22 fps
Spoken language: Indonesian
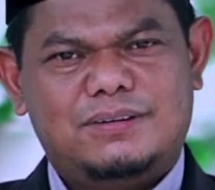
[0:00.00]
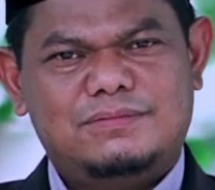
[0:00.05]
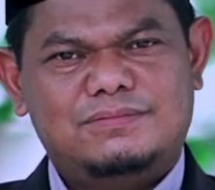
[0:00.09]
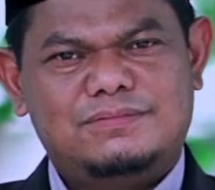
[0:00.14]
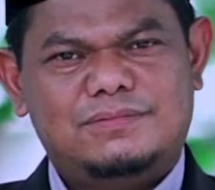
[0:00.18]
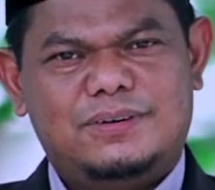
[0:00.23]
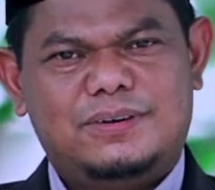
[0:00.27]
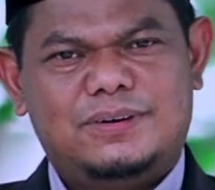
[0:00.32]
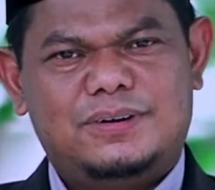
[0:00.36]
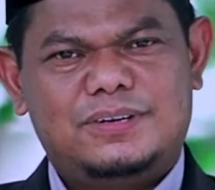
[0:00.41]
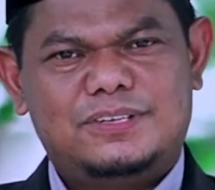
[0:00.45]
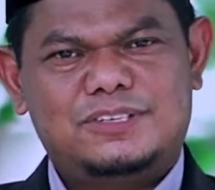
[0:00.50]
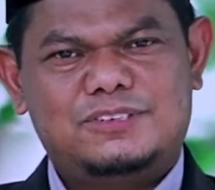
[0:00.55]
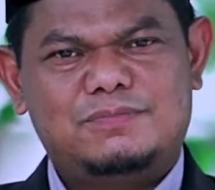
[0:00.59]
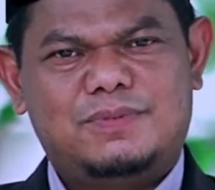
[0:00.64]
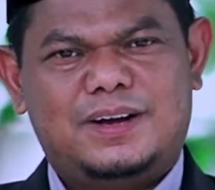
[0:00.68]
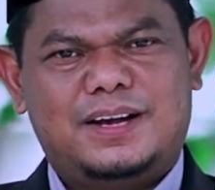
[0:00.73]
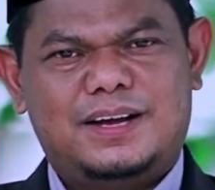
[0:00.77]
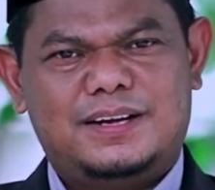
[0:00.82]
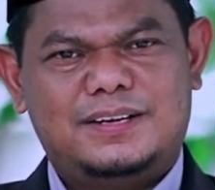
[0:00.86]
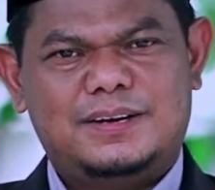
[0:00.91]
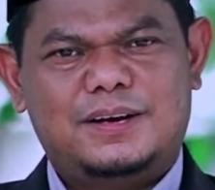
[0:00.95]
Allah
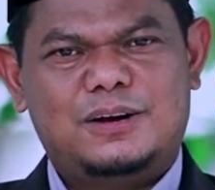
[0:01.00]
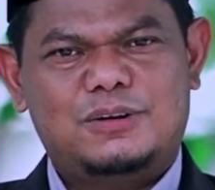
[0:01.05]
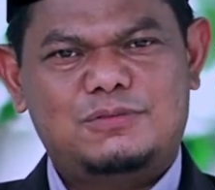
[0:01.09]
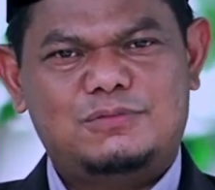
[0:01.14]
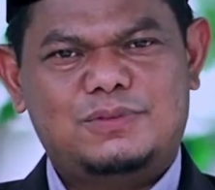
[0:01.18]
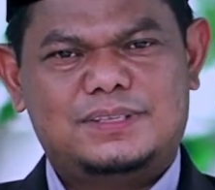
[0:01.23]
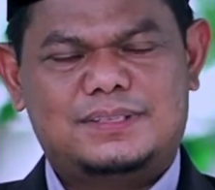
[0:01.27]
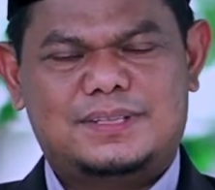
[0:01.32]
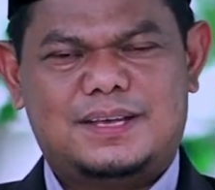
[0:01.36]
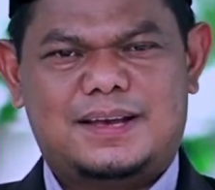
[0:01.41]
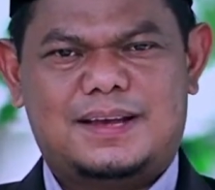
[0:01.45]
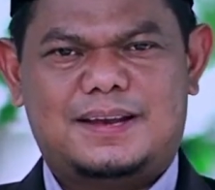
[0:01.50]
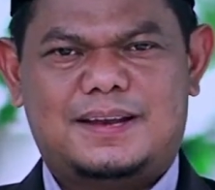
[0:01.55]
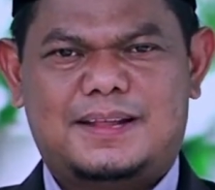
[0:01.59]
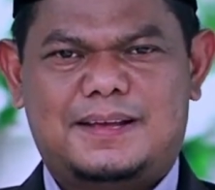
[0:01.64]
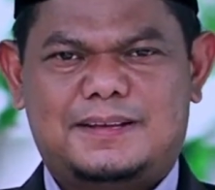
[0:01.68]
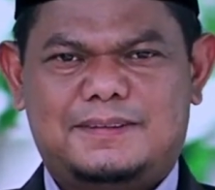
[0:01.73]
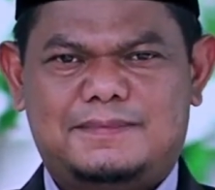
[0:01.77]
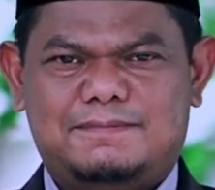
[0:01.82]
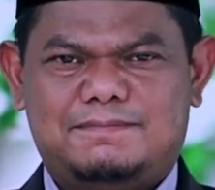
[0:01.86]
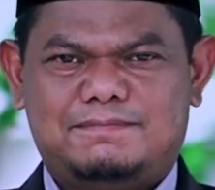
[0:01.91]
Subhanahu wa taala.